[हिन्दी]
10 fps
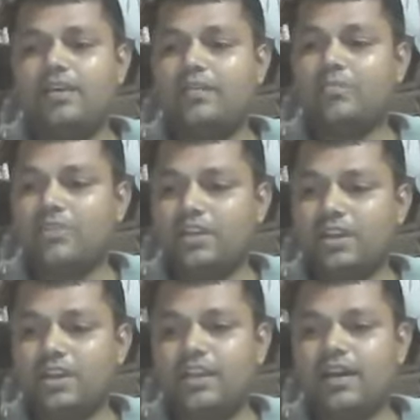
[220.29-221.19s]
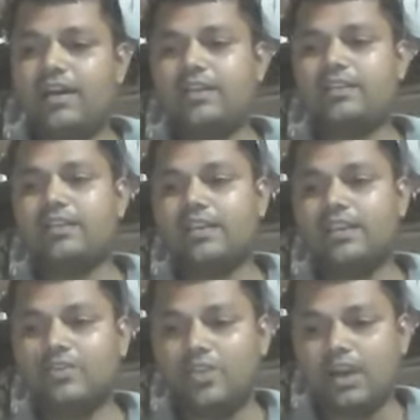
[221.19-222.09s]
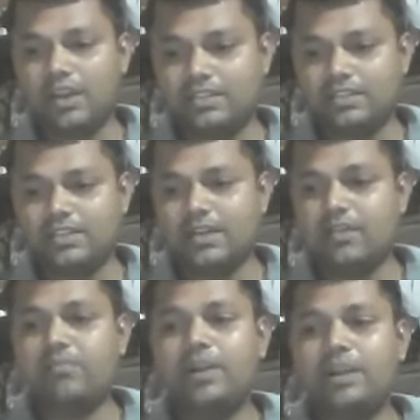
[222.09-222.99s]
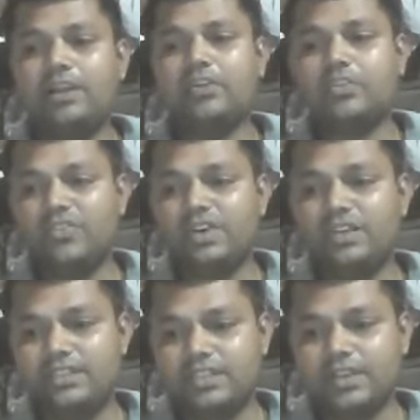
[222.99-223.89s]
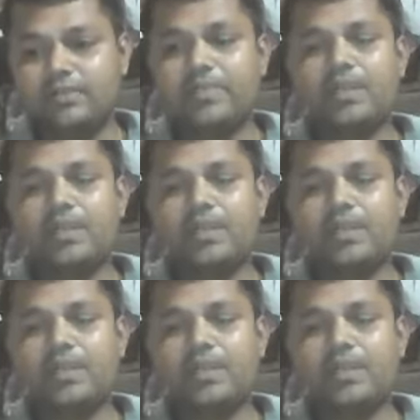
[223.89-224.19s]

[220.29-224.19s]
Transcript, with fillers: अरे मुन्ने हाथ कंगन को आरसी क्या पढ़े लिखे को फारसी क्या